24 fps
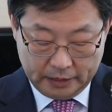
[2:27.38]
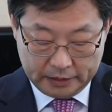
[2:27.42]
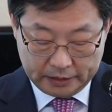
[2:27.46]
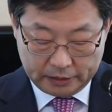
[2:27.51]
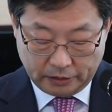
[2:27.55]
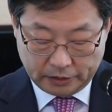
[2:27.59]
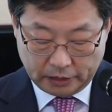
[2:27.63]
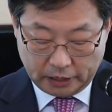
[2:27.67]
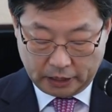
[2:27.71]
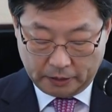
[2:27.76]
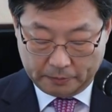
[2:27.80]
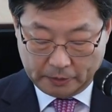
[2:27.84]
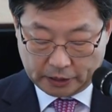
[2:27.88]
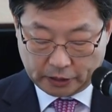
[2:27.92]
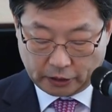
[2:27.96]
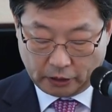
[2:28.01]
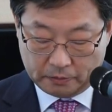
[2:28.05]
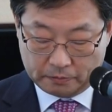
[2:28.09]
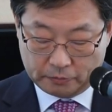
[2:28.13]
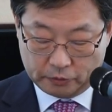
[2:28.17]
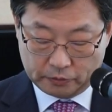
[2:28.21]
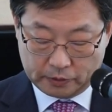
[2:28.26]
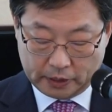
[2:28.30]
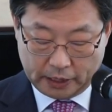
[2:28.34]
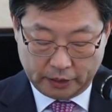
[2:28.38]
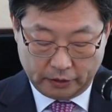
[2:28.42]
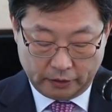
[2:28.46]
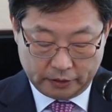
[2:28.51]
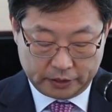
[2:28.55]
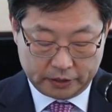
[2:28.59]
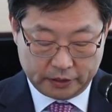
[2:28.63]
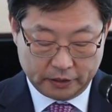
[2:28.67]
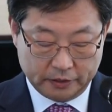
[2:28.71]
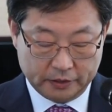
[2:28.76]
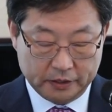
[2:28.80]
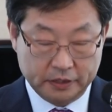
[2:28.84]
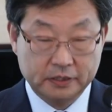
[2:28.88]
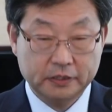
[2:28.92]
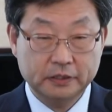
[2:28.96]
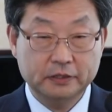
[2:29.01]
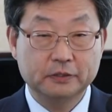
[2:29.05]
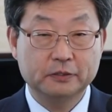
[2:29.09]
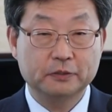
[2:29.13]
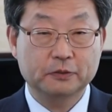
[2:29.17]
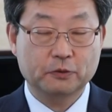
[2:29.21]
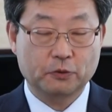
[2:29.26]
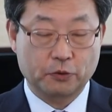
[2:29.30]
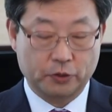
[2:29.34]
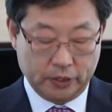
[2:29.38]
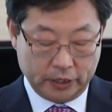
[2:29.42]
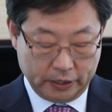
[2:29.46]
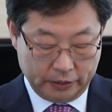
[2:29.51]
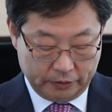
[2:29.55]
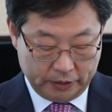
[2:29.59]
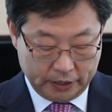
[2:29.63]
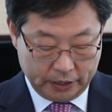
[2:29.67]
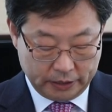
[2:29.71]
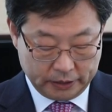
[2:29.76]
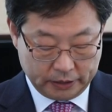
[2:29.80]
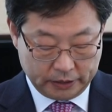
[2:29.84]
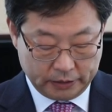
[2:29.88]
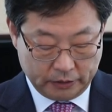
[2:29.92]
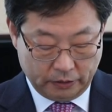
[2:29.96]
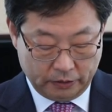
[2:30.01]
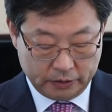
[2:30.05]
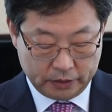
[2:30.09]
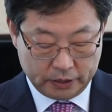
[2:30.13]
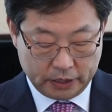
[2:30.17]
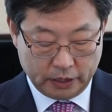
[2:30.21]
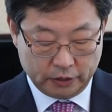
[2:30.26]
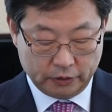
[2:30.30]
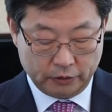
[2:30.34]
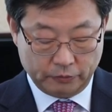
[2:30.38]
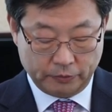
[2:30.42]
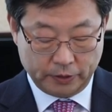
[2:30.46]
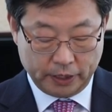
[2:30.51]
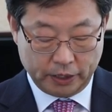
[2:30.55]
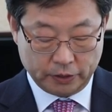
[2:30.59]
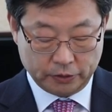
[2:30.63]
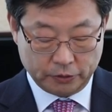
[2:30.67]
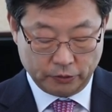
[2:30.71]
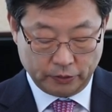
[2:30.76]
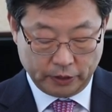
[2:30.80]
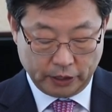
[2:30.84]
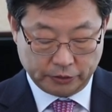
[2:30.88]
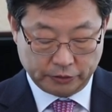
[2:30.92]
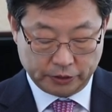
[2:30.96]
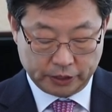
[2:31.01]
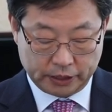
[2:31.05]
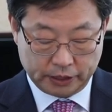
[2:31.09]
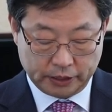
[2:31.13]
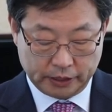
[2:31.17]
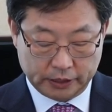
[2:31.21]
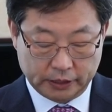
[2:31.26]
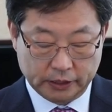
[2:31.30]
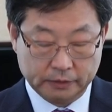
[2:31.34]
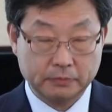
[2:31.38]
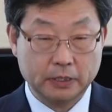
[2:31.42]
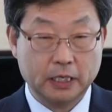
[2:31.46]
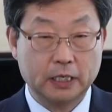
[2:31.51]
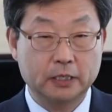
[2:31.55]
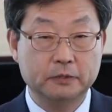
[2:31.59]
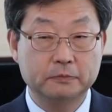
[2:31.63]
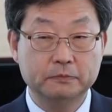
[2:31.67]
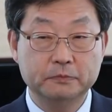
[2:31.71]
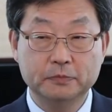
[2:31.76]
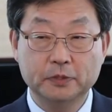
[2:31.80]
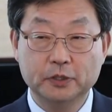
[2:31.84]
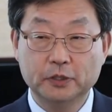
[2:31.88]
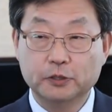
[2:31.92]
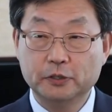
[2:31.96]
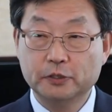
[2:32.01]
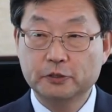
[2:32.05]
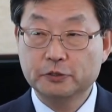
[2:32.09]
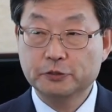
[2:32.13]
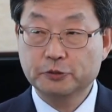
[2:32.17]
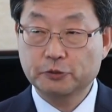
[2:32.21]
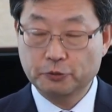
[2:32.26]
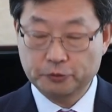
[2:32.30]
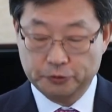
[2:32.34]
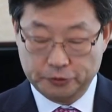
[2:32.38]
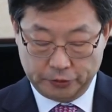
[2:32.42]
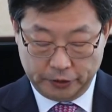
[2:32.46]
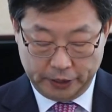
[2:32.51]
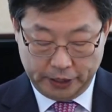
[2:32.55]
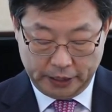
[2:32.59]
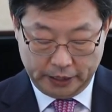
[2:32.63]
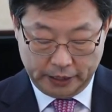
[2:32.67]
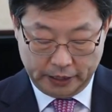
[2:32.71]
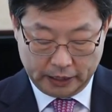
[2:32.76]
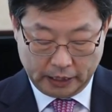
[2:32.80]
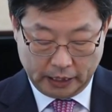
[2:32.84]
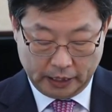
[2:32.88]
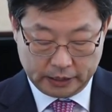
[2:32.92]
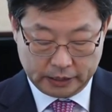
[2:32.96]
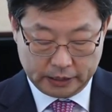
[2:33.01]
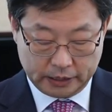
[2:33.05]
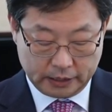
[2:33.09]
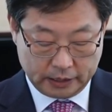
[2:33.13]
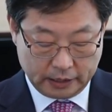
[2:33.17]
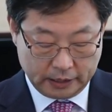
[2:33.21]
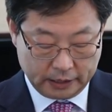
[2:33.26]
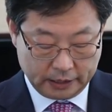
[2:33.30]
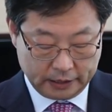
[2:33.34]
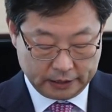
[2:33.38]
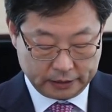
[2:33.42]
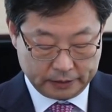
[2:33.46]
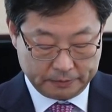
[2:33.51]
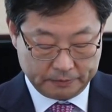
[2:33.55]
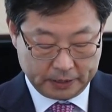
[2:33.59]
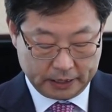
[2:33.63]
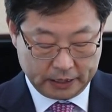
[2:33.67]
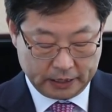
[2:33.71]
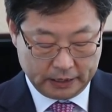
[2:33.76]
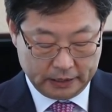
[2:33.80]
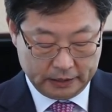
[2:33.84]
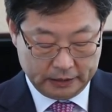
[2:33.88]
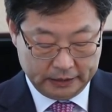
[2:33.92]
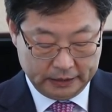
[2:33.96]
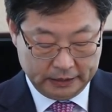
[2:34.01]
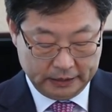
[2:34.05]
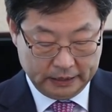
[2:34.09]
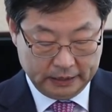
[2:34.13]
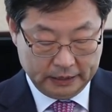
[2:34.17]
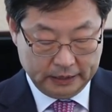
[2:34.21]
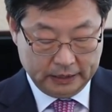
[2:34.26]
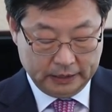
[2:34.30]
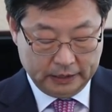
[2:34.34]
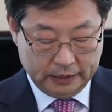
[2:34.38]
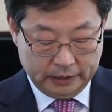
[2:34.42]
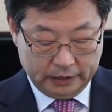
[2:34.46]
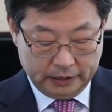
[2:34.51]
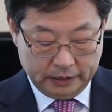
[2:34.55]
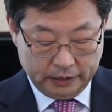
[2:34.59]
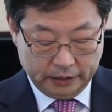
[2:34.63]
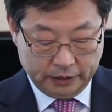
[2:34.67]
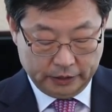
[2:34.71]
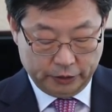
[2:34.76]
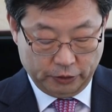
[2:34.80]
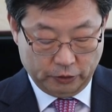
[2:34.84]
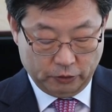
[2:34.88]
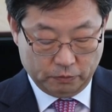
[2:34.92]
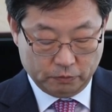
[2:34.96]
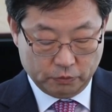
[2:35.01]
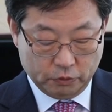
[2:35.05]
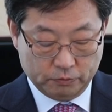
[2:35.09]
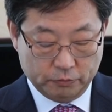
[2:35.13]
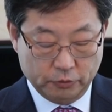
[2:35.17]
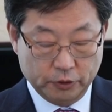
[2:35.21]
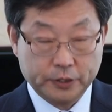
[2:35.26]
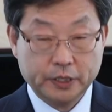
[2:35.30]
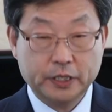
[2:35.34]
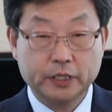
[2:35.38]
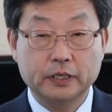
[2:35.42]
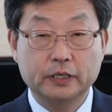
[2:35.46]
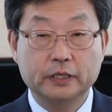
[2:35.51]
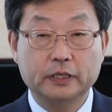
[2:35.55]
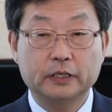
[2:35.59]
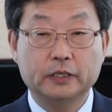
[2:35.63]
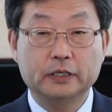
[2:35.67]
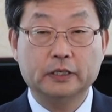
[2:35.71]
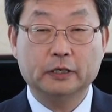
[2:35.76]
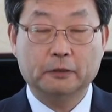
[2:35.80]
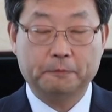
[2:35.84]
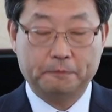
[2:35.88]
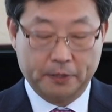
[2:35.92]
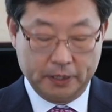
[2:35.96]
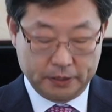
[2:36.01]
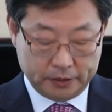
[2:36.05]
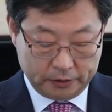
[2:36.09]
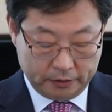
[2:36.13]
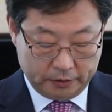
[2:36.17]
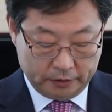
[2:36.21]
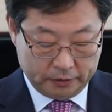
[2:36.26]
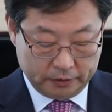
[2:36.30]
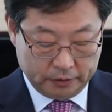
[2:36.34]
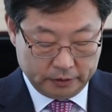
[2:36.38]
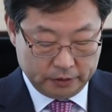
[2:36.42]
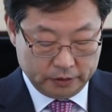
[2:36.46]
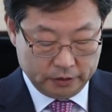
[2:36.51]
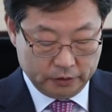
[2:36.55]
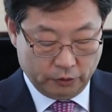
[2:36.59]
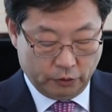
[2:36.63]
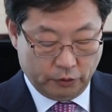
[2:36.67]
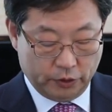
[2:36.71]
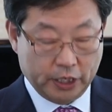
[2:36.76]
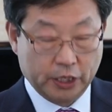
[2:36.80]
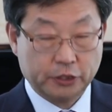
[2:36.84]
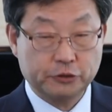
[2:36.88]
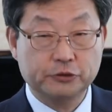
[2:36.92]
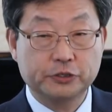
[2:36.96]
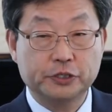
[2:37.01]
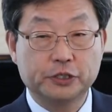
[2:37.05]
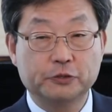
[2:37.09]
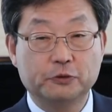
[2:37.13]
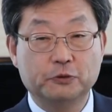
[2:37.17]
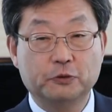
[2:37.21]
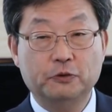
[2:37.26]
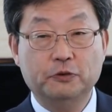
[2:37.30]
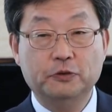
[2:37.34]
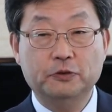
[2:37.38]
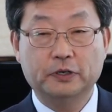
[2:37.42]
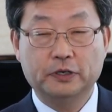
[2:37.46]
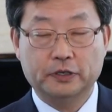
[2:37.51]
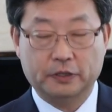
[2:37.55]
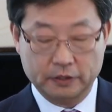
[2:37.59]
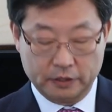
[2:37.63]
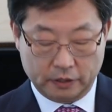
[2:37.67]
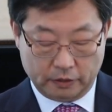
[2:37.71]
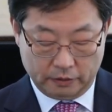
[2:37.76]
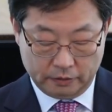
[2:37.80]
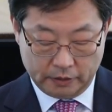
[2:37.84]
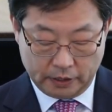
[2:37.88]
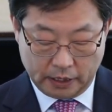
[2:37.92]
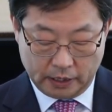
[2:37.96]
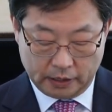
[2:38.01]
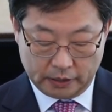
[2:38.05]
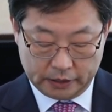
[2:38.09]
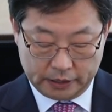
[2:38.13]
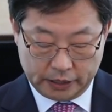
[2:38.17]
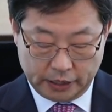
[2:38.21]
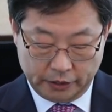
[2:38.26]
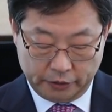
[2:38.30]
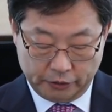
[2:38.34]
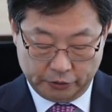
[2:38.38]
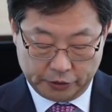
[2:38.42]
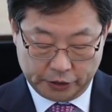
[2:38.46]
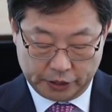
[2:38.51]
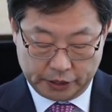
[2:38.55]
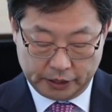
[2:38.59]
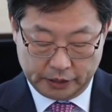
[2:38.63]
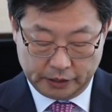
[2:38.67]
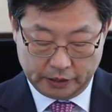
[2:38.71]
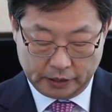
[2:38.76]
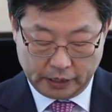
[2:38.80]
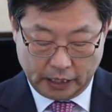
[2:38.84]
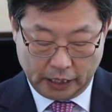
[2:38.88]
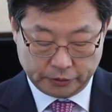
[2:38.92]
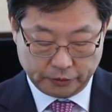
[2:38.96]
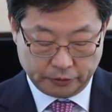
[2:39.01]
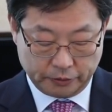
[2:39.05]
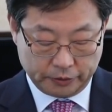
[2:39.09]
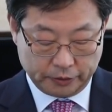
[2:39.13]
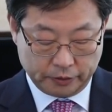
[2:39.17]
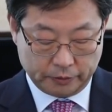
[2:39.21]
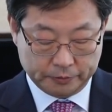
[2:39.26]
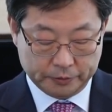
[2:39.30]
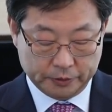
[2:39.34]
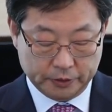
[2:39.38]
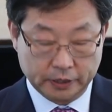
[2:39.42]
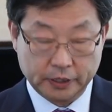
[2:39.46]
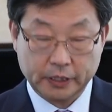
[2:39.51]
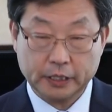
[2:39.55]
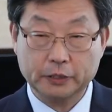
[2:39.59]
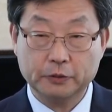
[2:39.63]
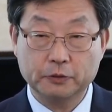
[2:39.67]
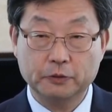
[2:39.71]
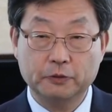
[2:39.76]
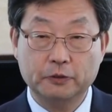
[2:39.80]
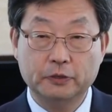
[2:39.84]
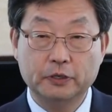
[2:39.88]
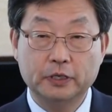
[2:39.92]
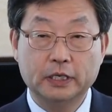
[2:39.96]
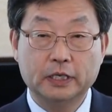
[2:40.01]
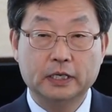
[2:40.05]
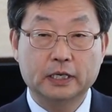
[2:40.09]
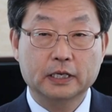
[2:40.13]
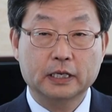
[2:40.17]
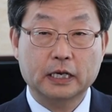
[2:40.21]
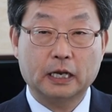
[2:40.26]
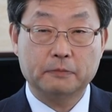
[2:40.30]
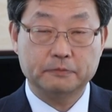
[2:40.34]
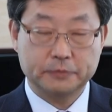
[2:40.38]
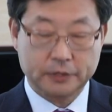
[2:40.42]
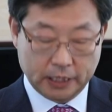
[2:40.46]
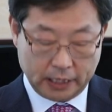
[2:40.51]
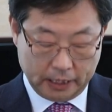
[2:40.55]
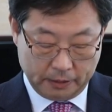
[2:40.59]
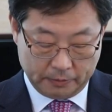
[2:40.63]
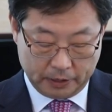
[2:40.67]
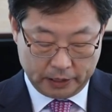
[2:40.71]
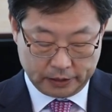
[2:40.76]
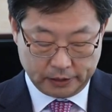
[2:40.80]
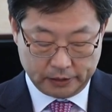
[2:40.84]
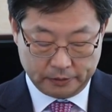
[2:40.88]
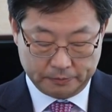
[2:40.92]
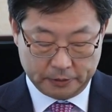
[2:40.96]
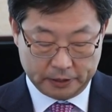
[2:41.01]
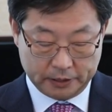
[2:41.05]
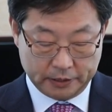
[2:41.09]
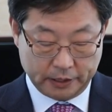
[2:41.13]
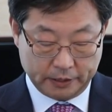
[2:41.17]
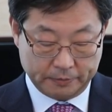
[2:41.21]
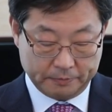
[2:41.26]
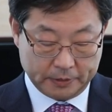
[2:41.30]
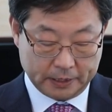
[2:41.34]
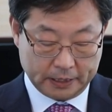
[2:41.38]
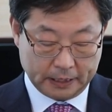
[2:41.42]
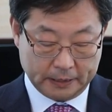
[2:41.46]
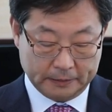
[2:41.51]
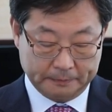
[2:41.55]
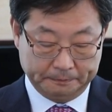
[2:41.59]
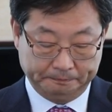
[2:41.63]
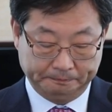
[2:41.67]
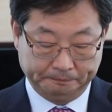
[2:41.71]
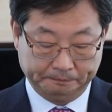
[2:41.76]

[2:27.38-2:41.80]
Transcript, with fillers: 선생님의 젊음과 열정을 고려대학교의 성장을 위해 쏟아주신 그 마음 소중히 간직하겠습니다. 그리고 묵묵히 옆에서 응원해 주시고 건강을 챙겨 주신 가족 여러분들께도 감사의 말씀을 드립니다.